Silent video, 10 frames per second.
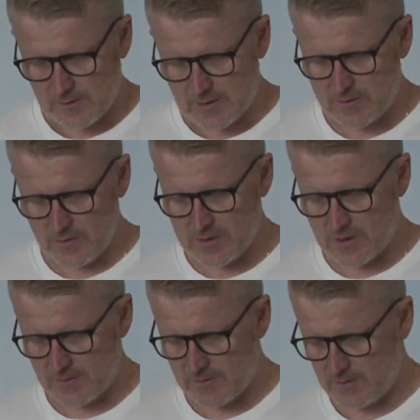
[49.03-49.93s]
dass du
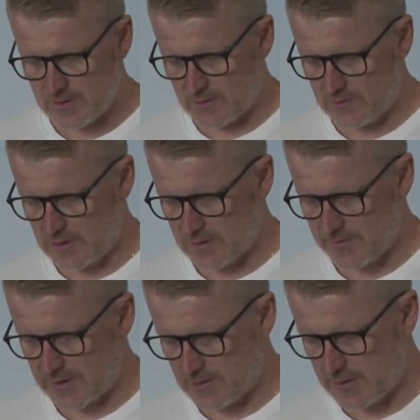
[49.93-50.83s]
unser, unser guter
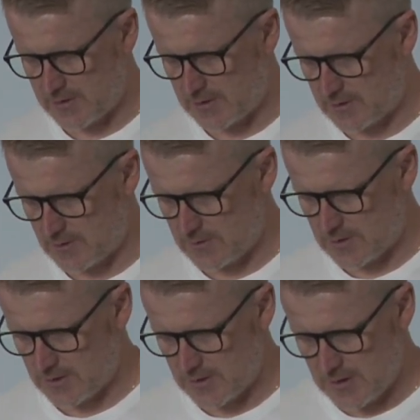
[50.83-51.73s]
Vater bist, dass,
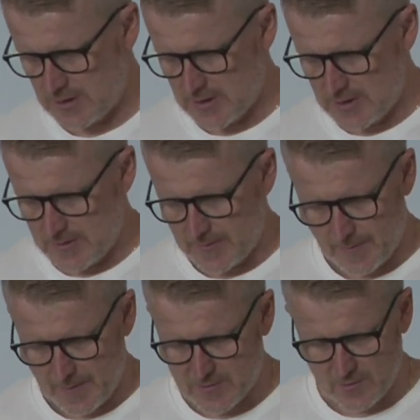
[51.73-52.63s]
unser,
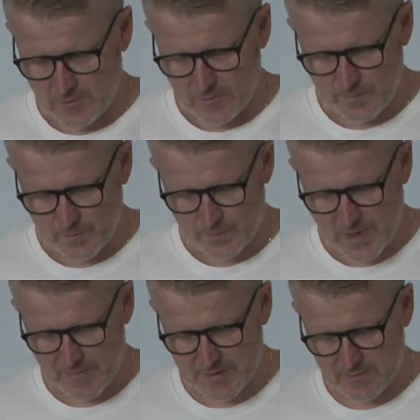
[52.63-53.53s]
dass du
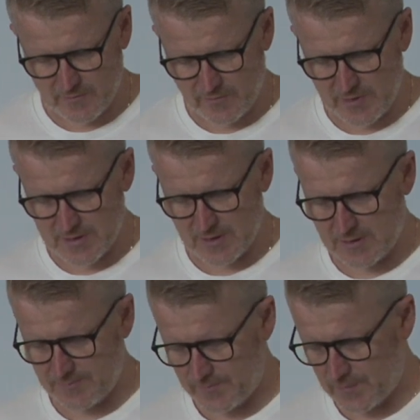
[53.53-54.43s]
da bist, wo wir
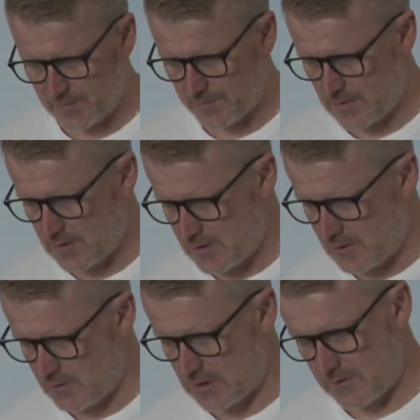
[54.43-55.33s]
sind.
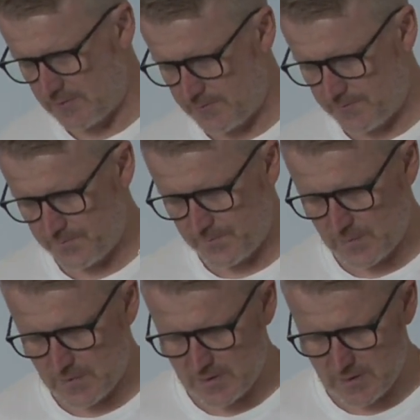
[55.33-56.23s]
Oder
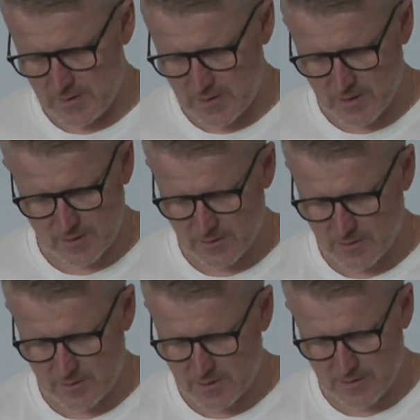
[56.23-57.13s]
ja,
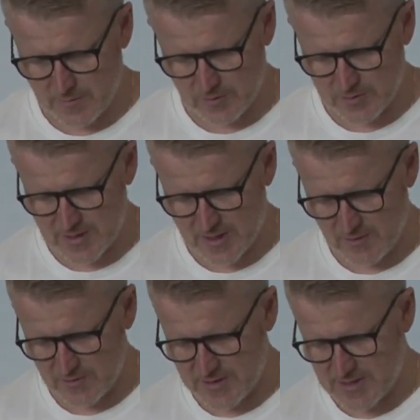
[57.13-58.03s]
immer an unserer,
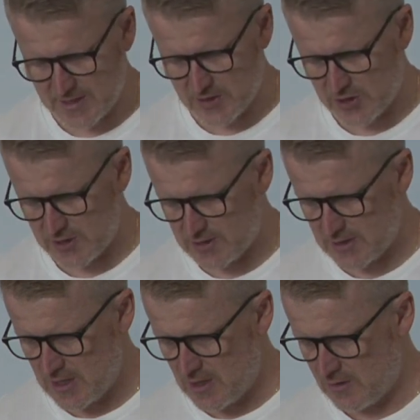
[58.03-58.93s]
an unserer Seite stehst.
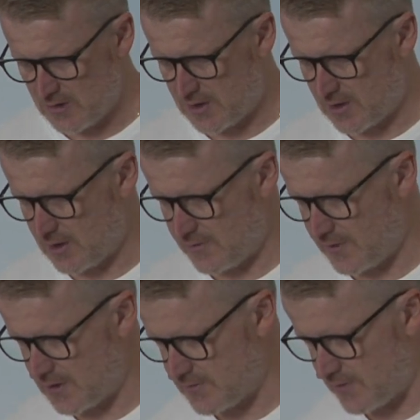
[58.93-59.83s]
Und ich danke dir
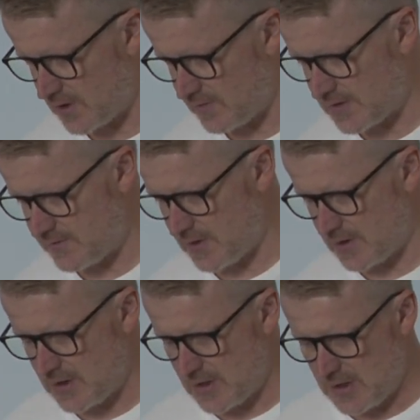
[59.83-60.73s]
für das Wort, was
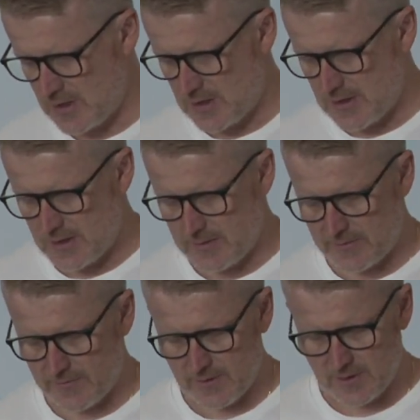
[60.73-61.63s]
wir
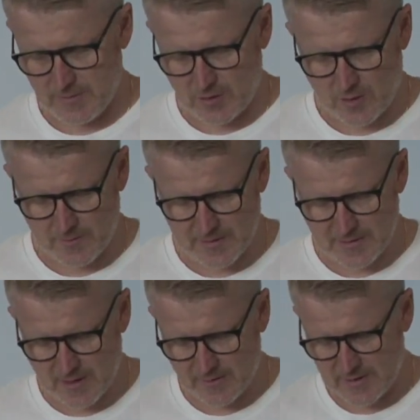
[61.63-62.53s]
immer von dir
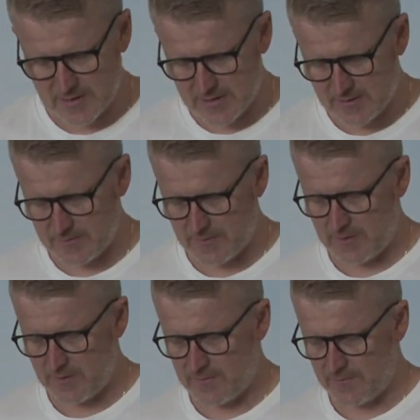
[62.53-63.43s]
bekommen. Danke, dass
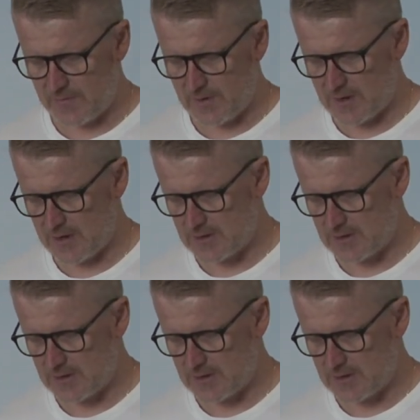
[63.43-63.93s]
ja,